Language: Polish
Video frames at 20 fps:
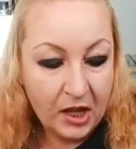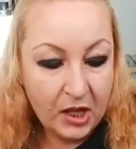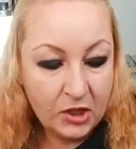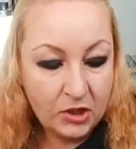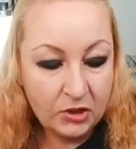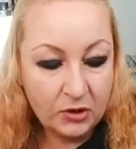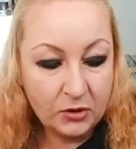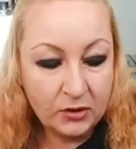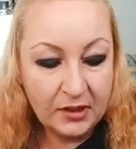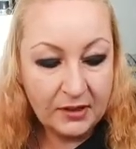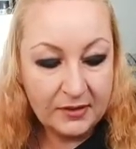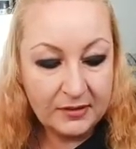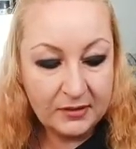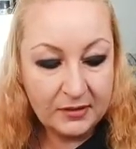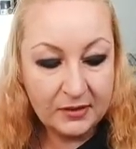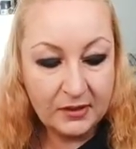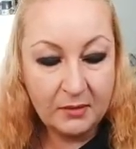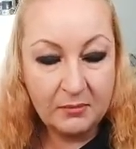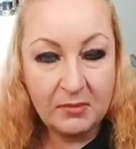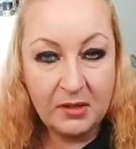Środa jest
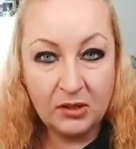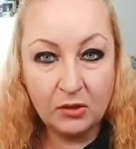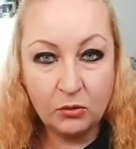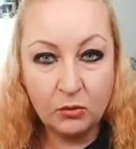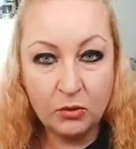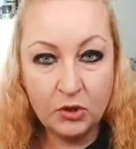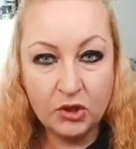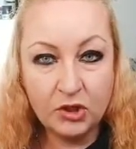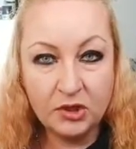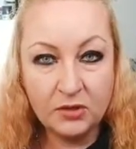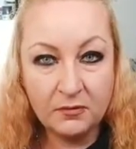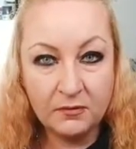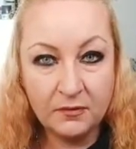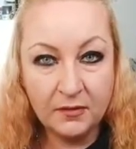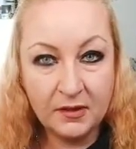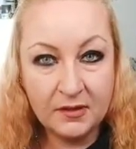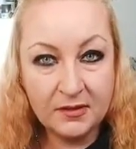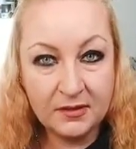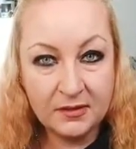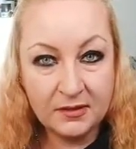dniem merkurycznym,
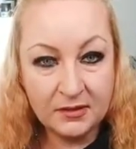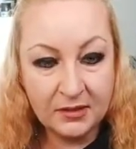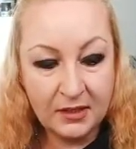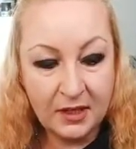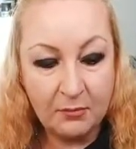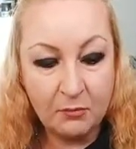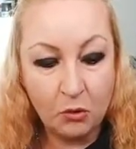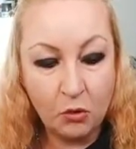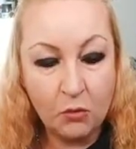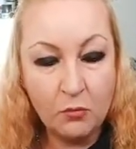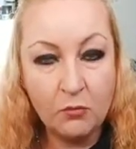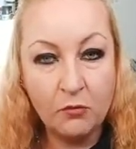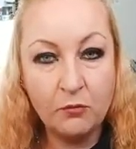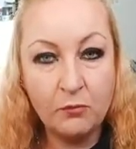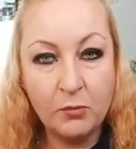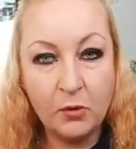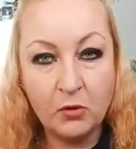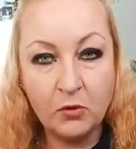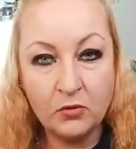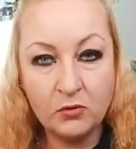więc dniem umów,
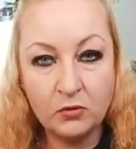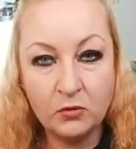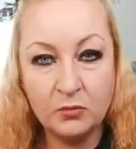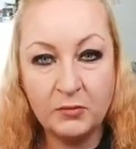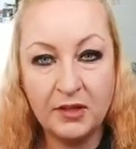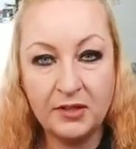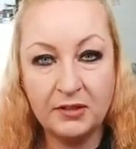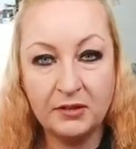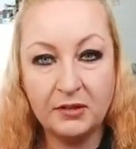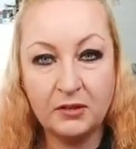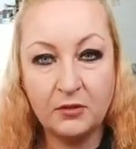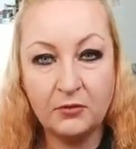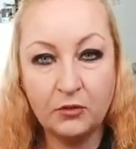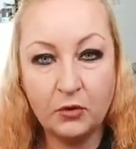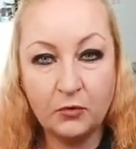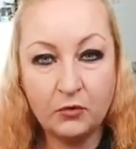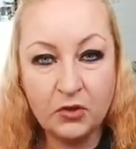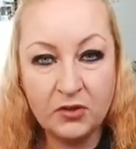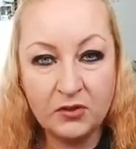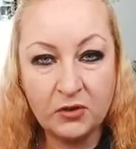porozumień. To,
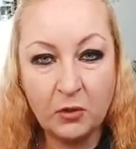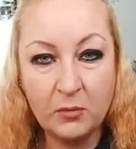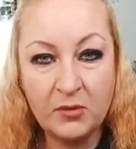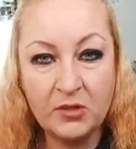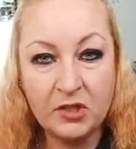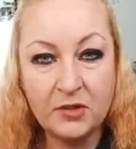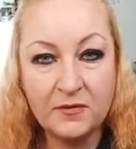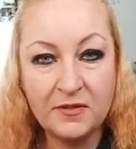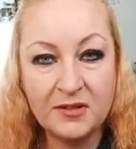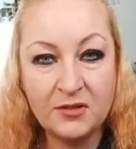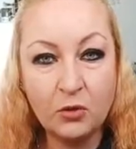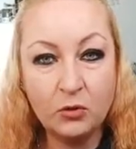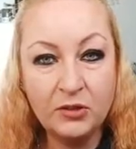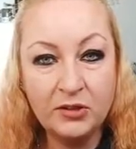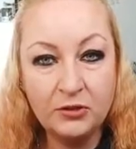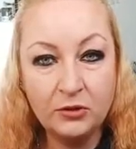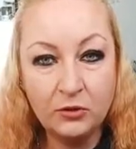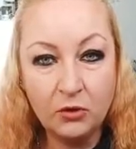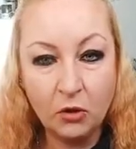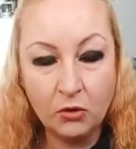to wszystko będzie w
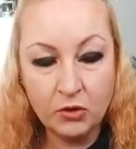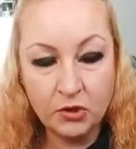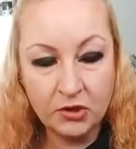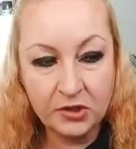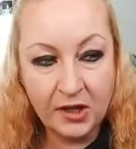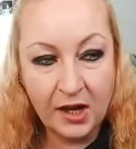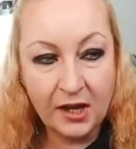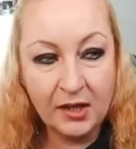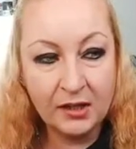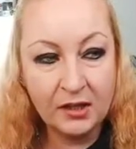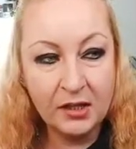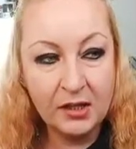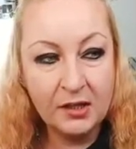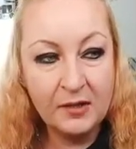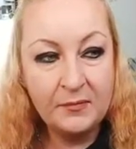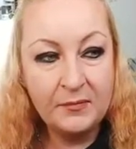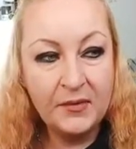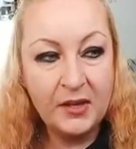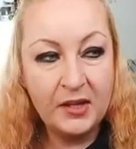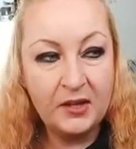solidnościach
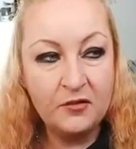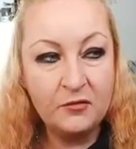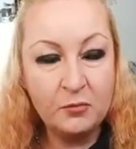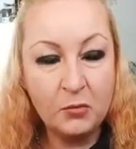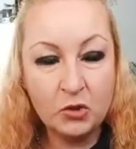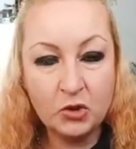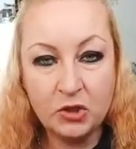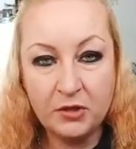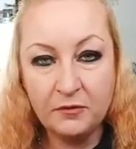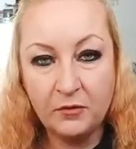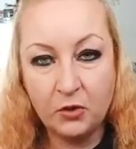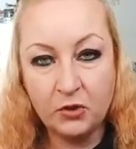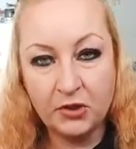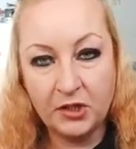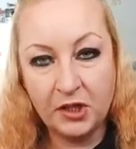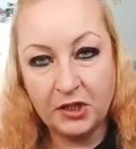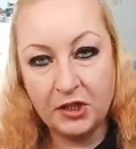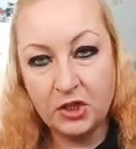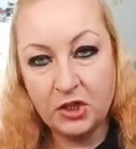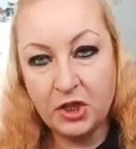i w
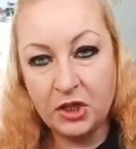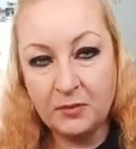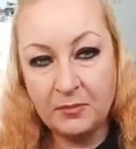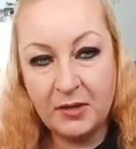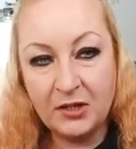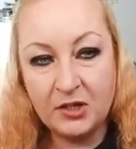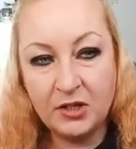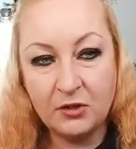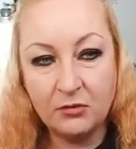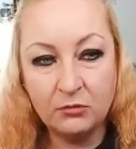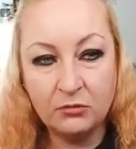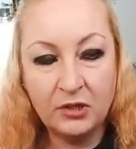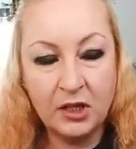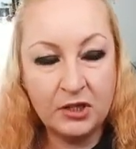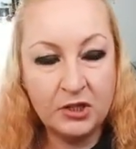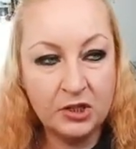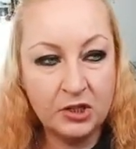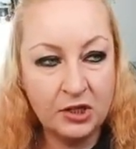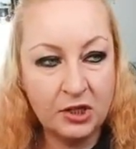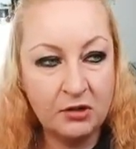możliwościach. Jeżeli macie
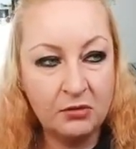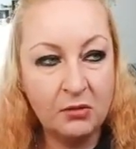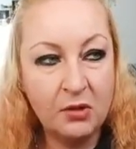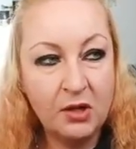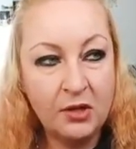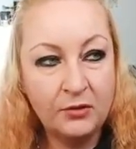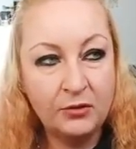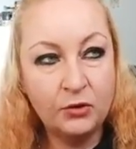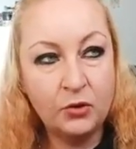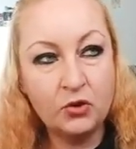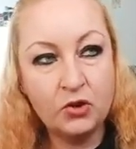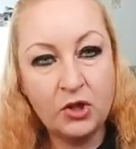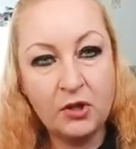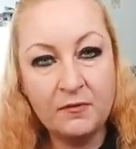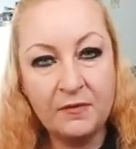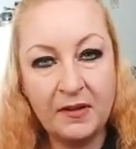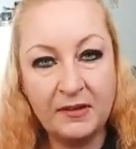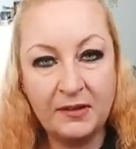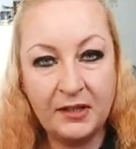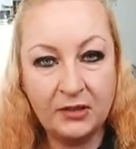udać się do
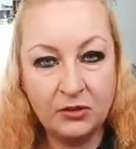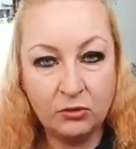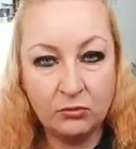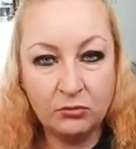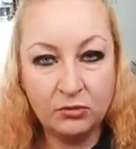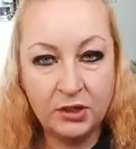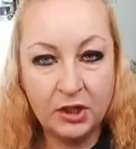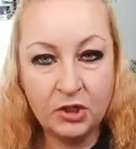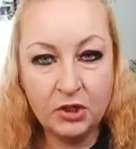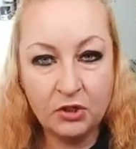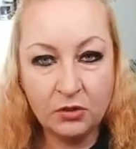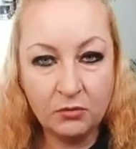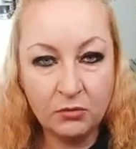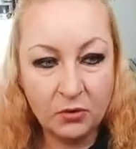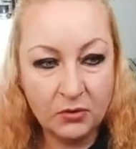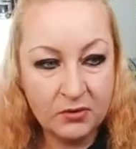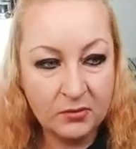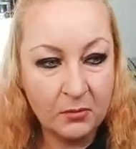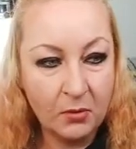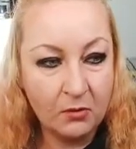szefa na trudniejszą
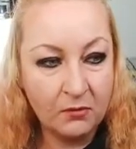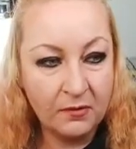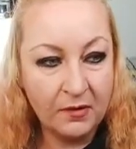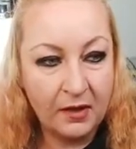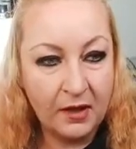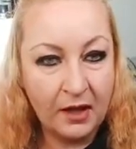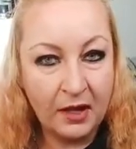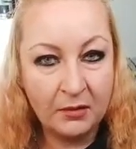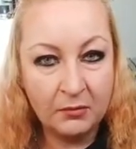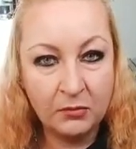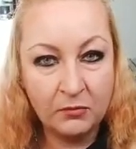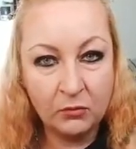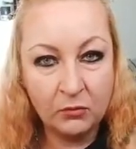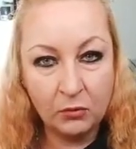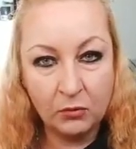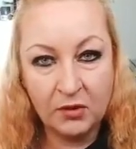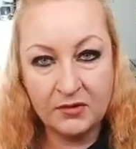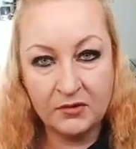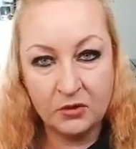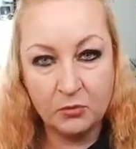rozmowę albo w
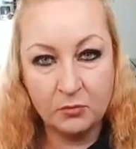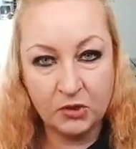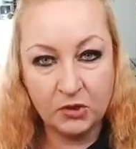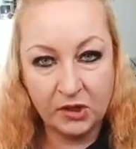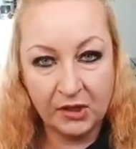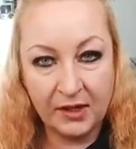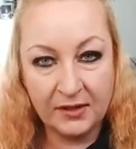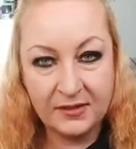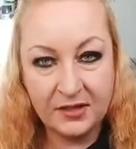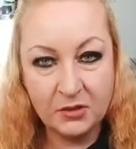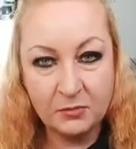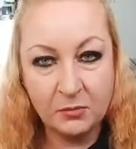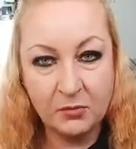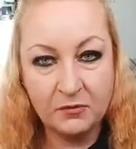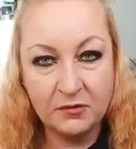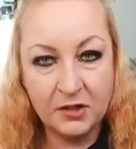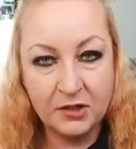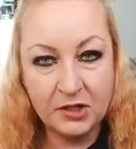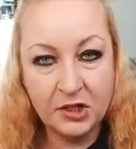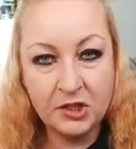ogóle coś przekazać,
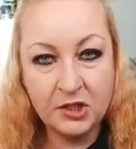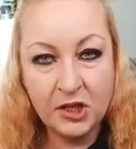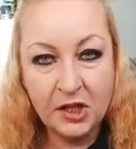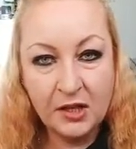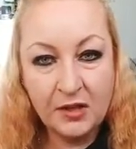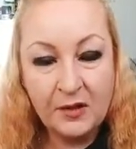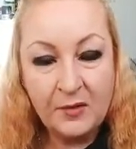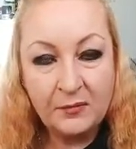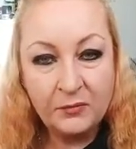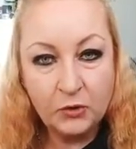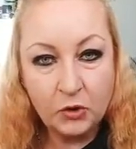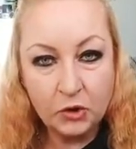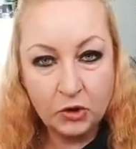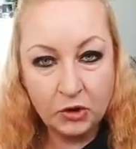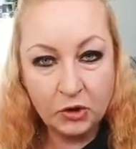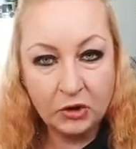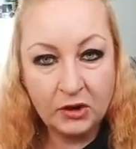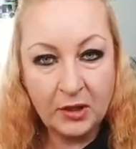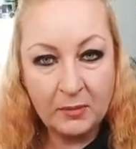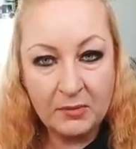powiedzieć, to
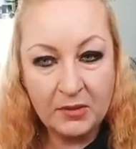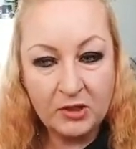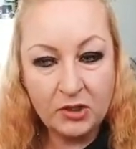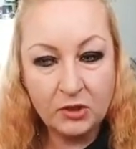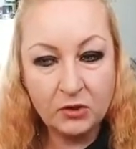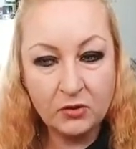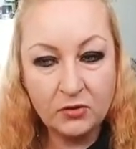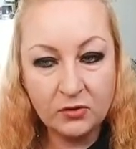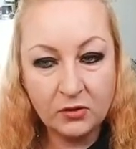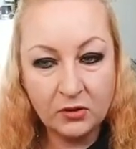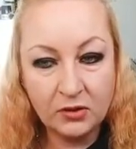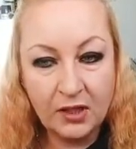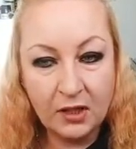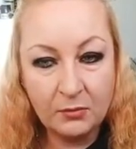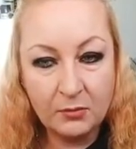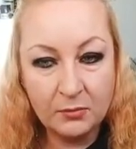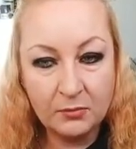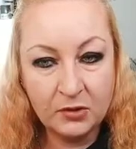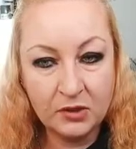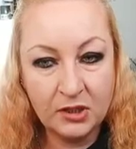środa będzie
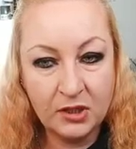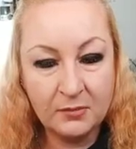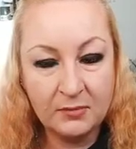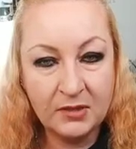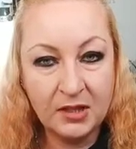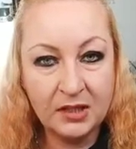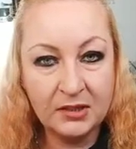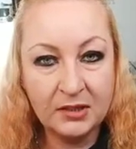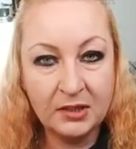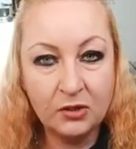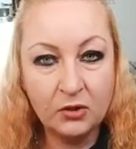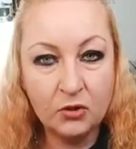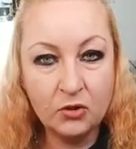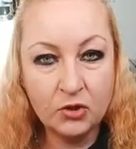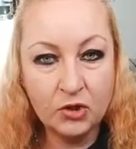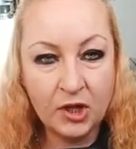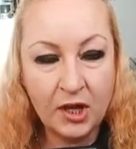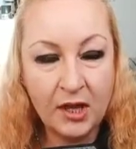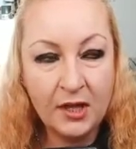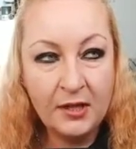doskonałym dniem, dlatego
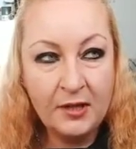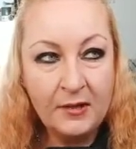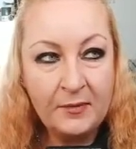że y,